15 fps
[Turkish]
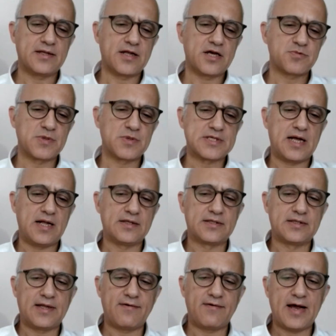Anlaşması
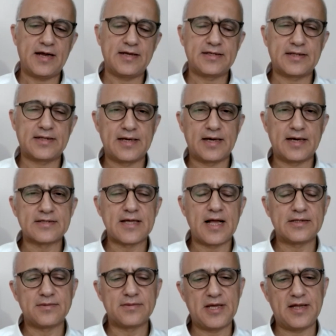altında verdikleri
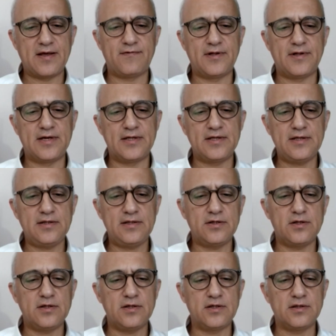azaltım hedeflerinin
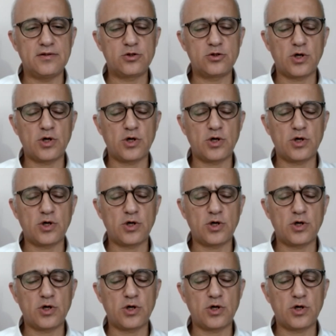e,